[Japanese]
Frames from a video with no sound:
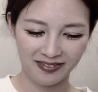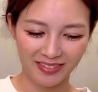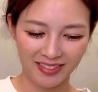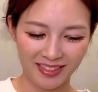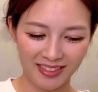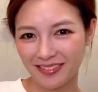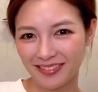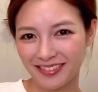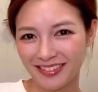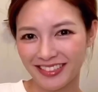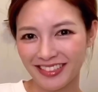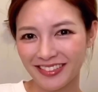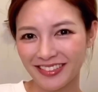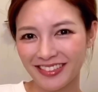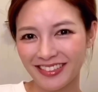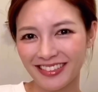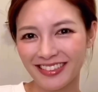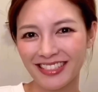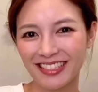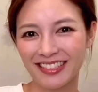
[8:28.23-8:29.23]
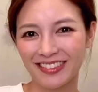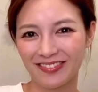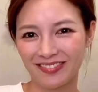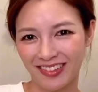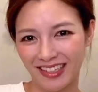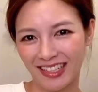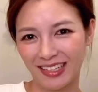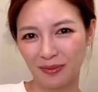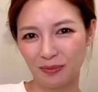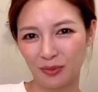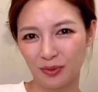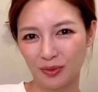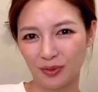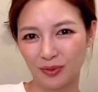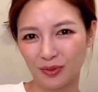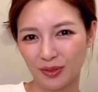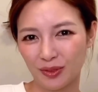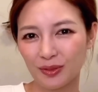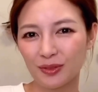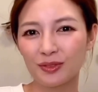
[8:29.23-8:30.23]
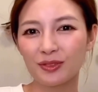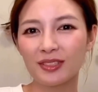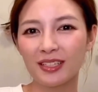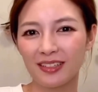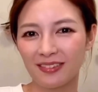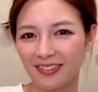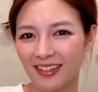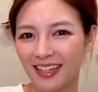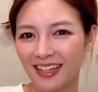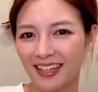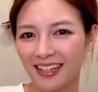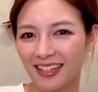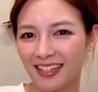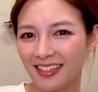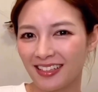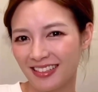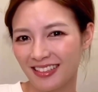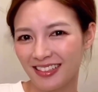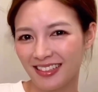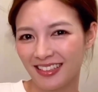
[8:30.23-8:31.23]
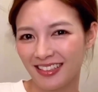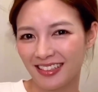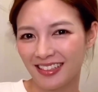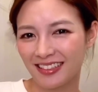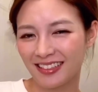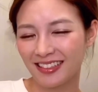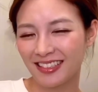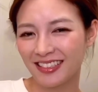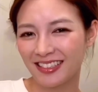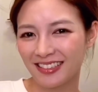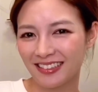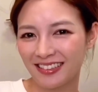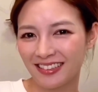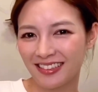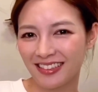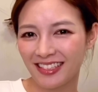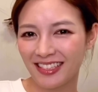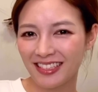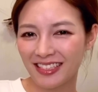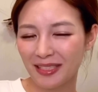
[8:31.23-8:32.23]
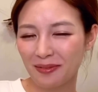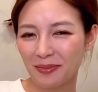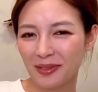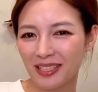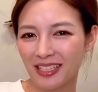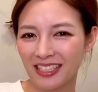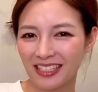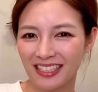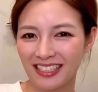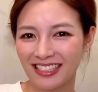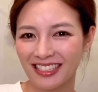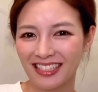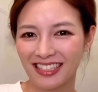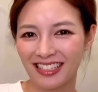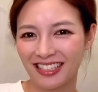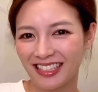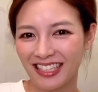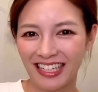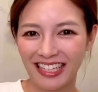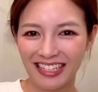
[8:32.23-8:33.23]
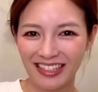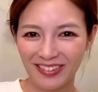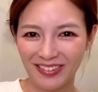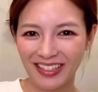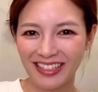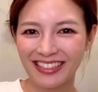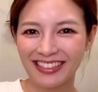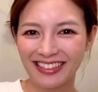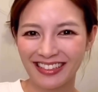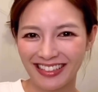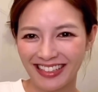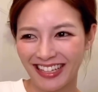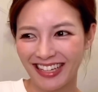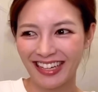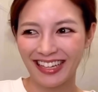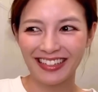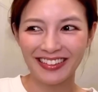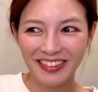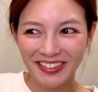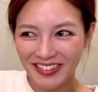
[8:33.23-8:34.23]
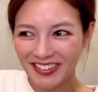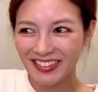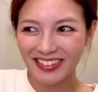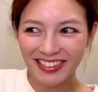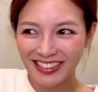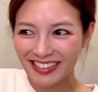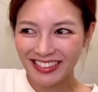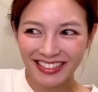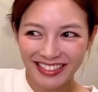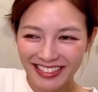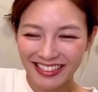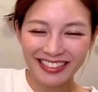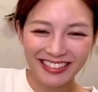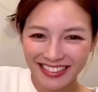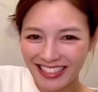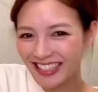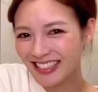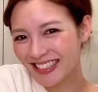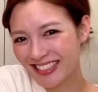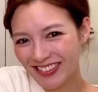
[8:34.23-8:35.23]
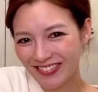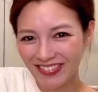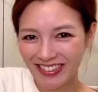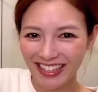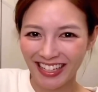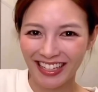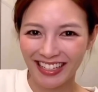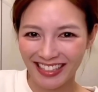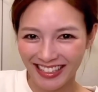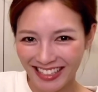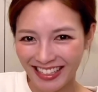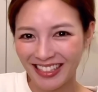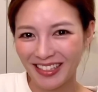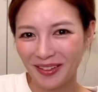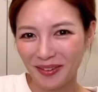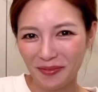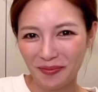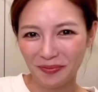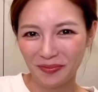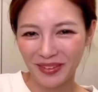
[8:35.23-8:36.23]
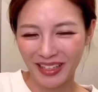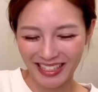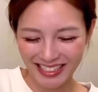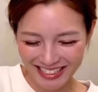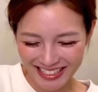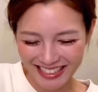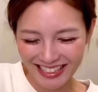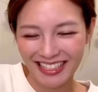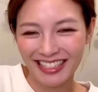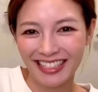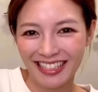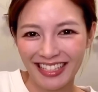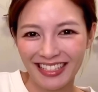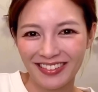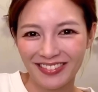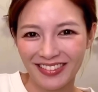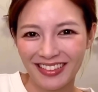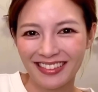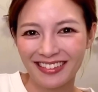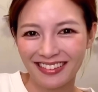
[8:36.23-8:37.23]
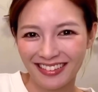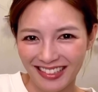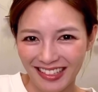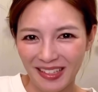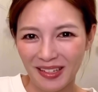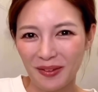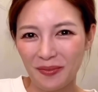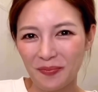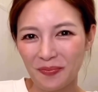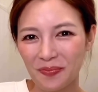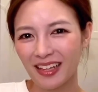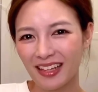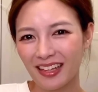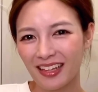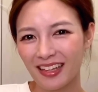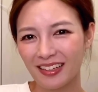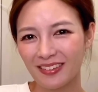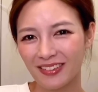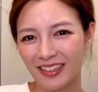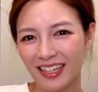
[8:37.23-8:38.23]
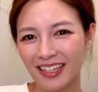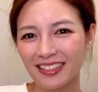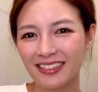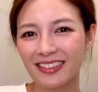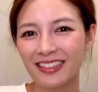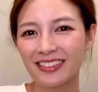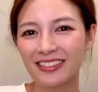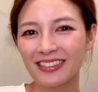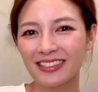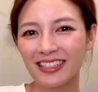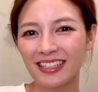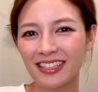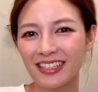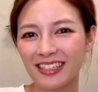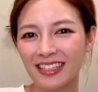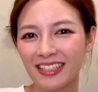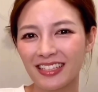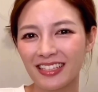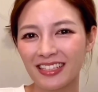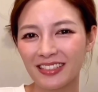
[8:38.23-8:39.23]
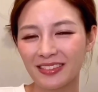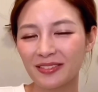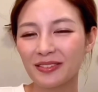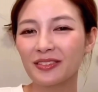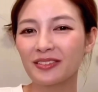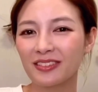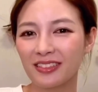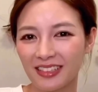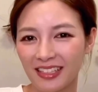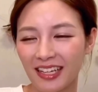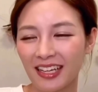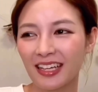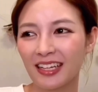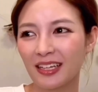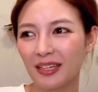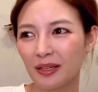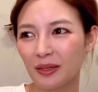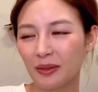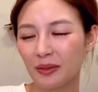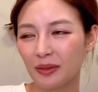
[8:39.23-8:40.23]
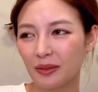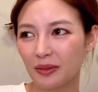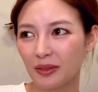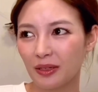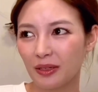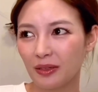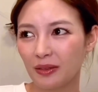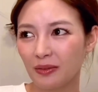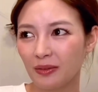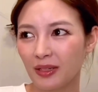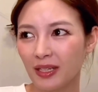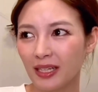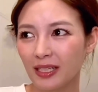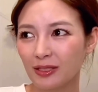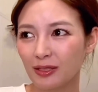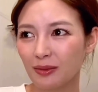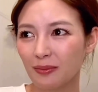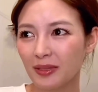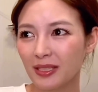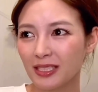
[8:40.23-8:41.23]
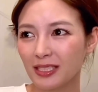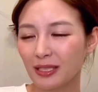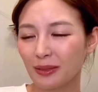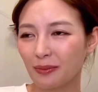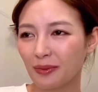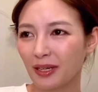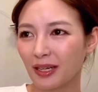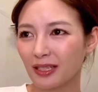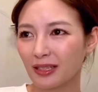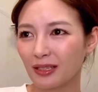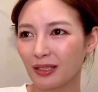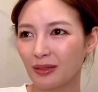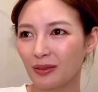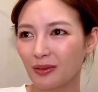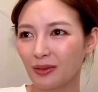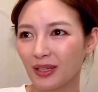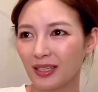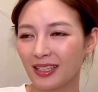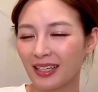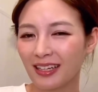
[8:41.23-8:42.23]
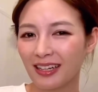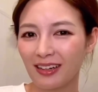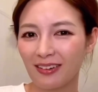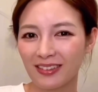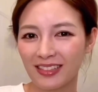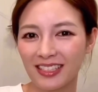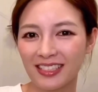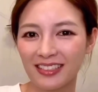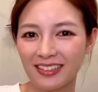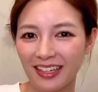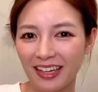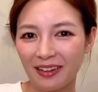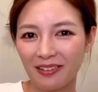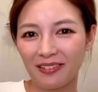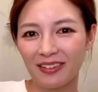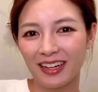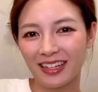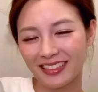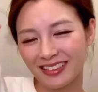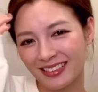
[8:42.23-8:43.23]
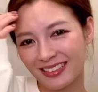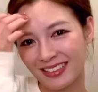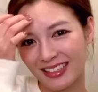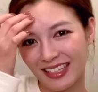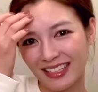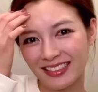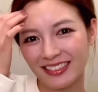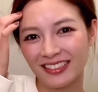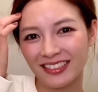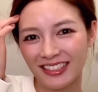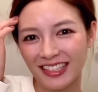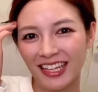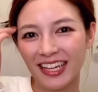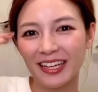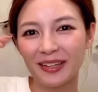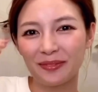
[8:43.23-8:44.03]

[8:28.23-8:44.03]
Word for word: うちの主人はもうそういう時は「あくりちゃん ディージェー みたいになっちゃったね」とか言って、スクラッチみたいになっちゃったねとか言って笑ってくれるのでね、笑い飛ばしてもらった方がなんか私は結構楽になるので、